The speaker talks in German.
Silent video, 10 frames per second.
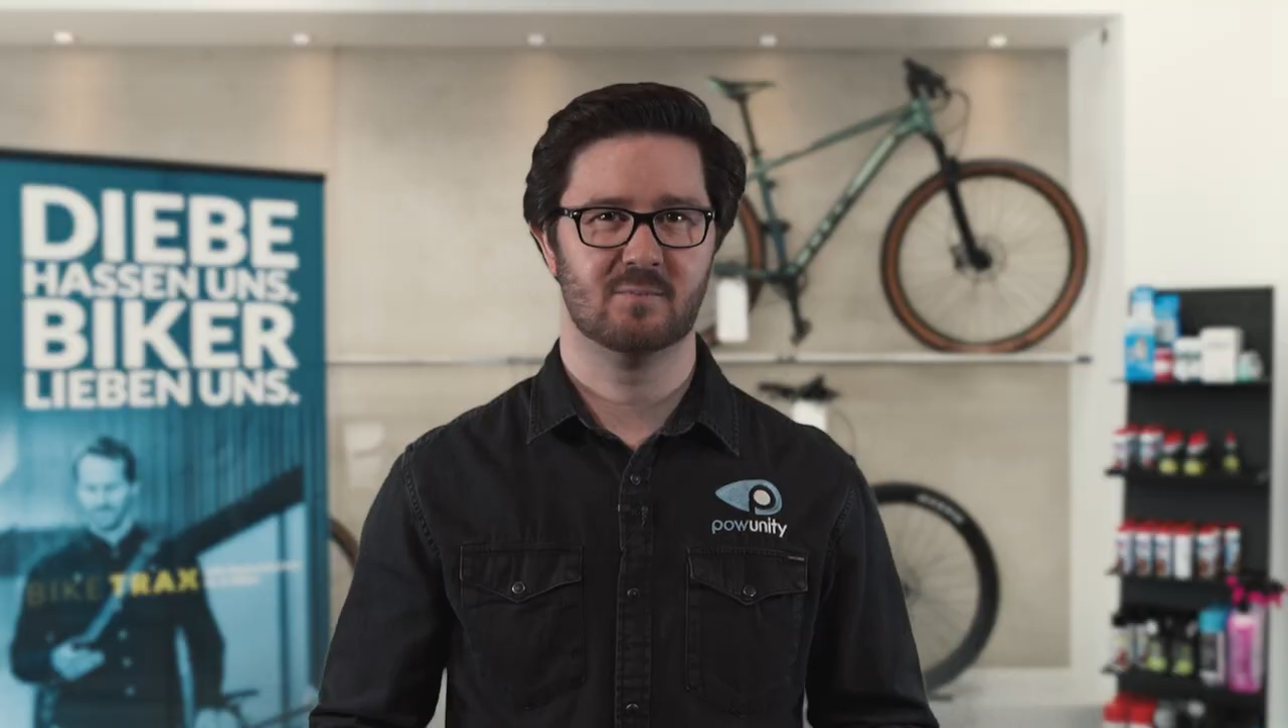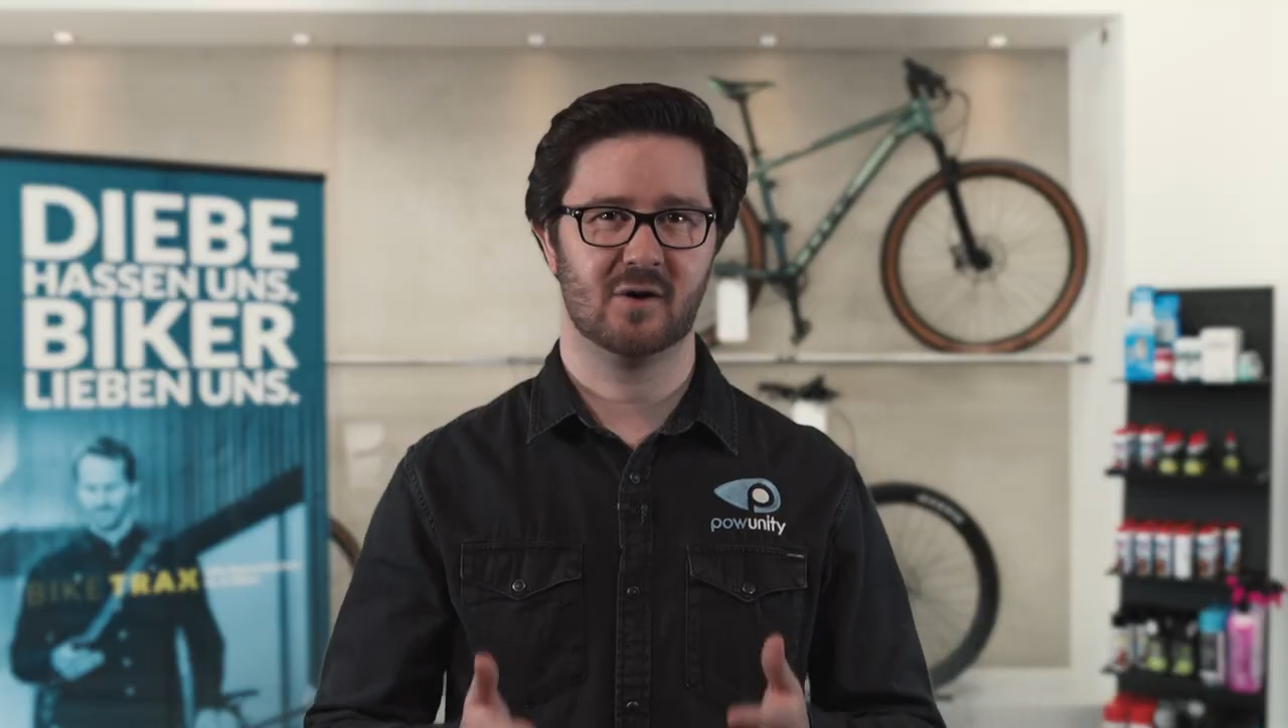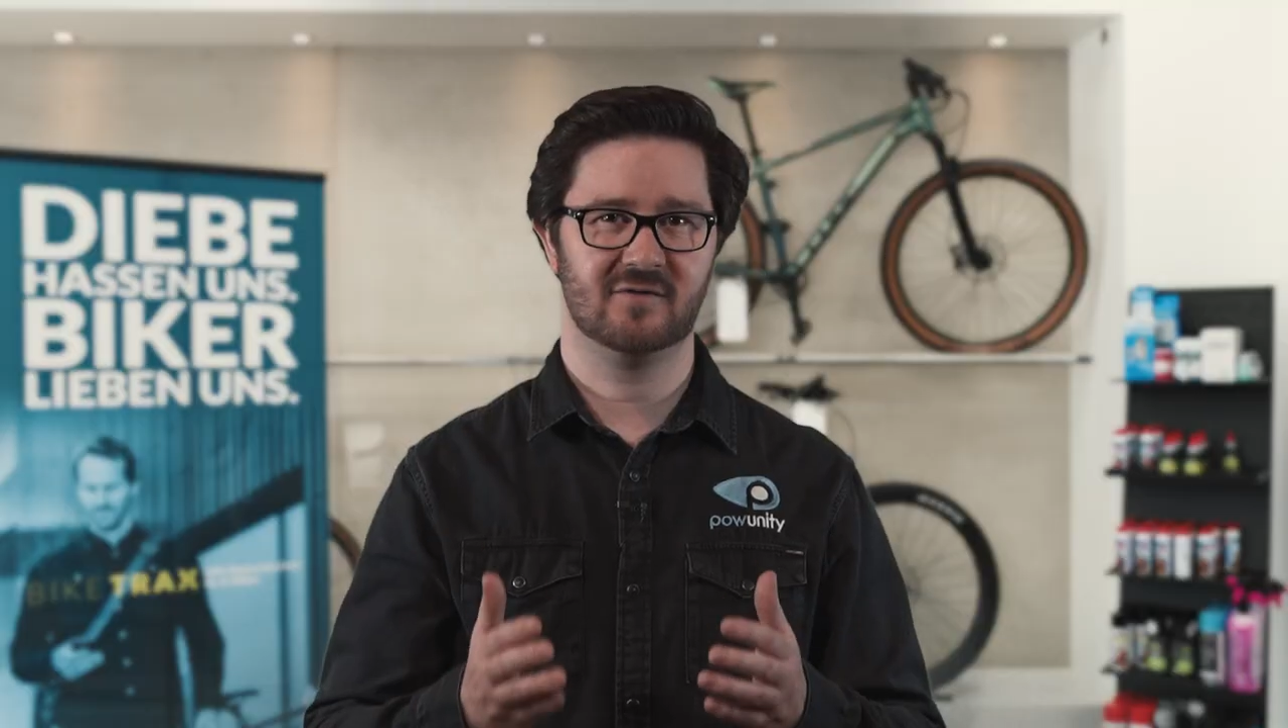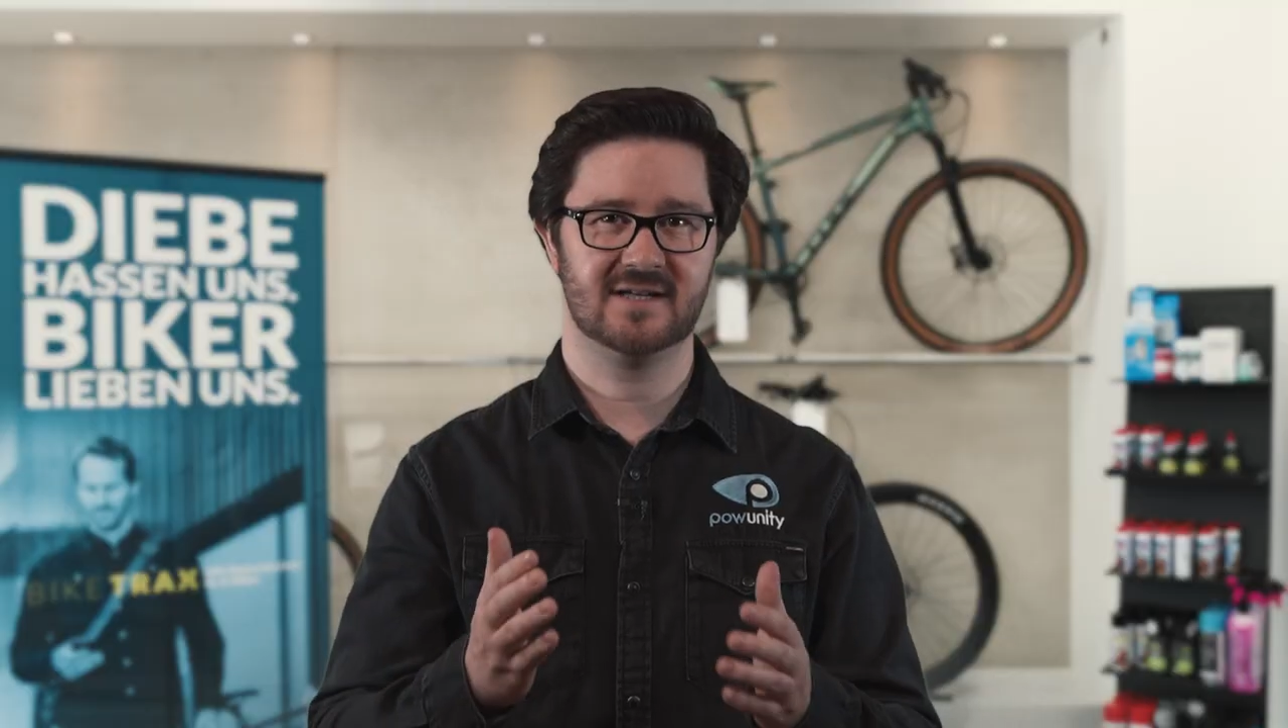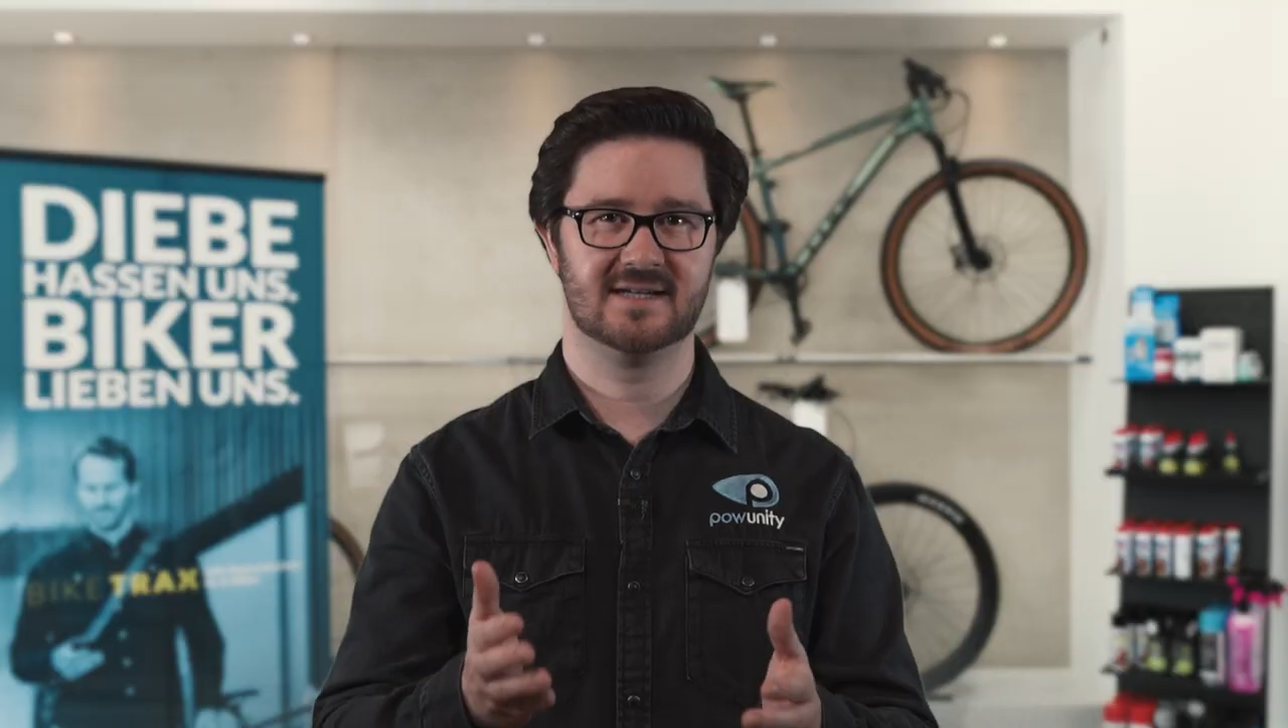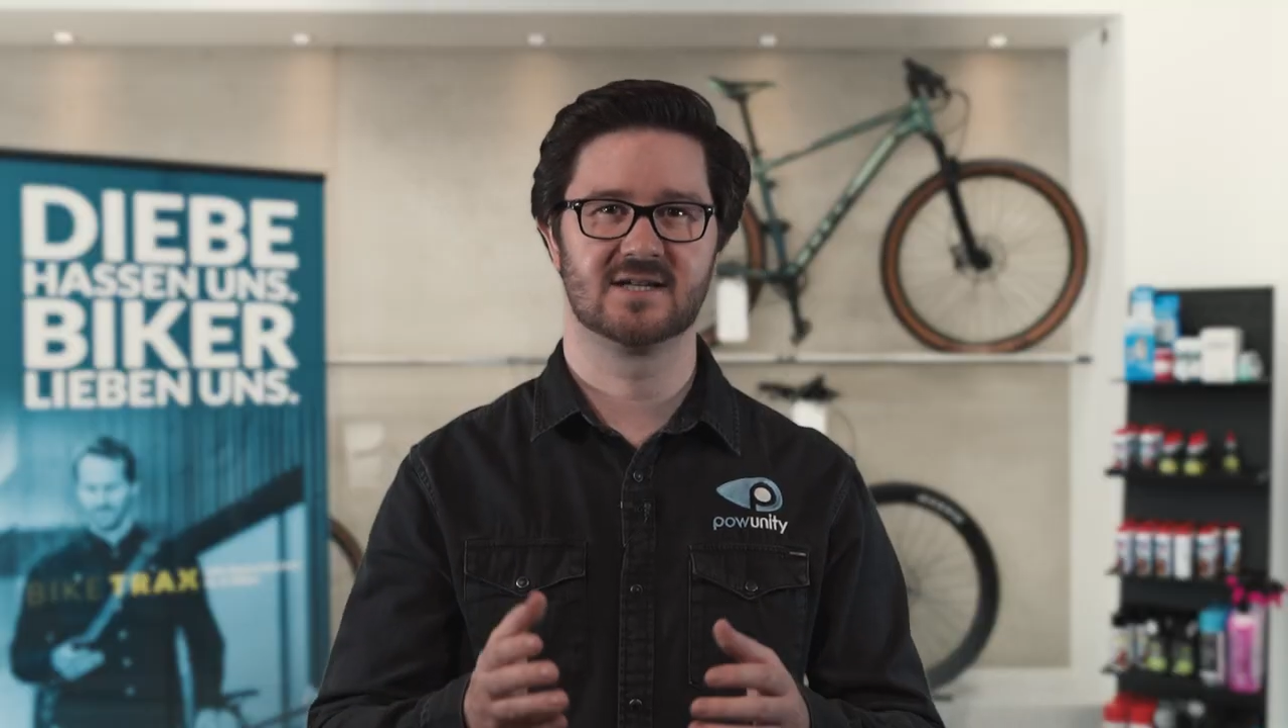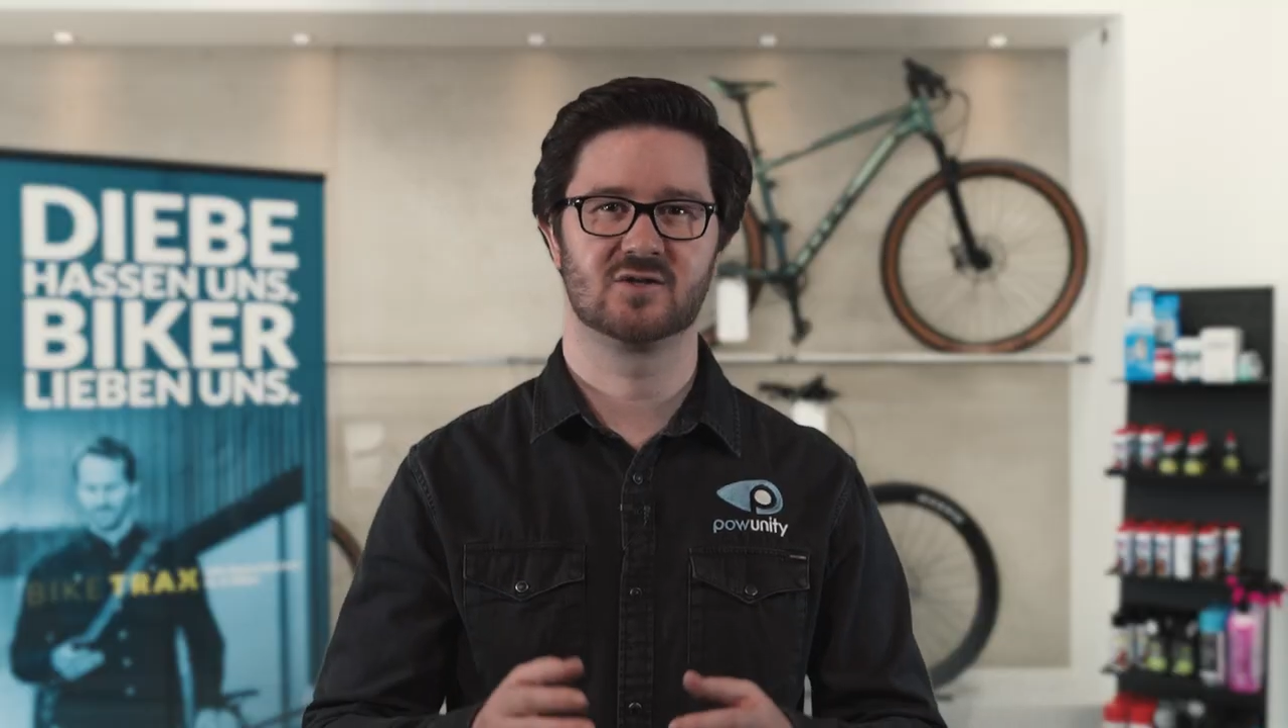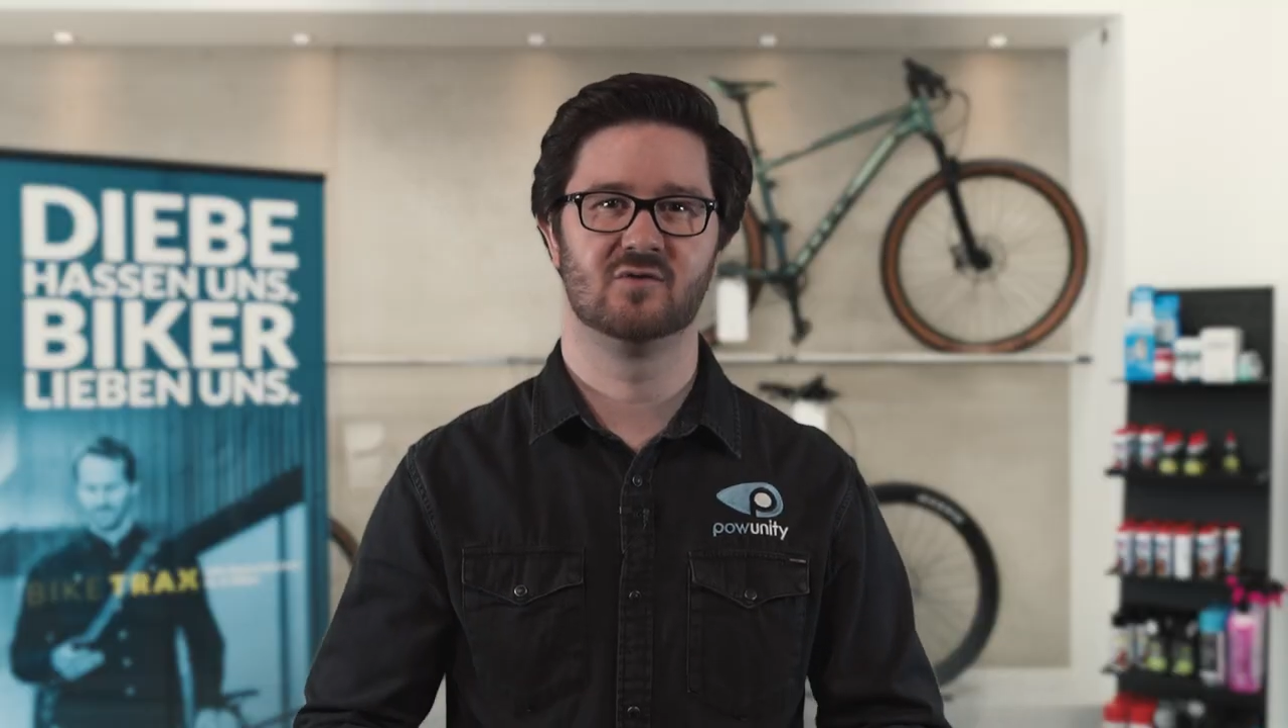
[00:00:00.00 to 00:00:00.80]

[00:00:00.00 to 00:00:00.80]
profitierst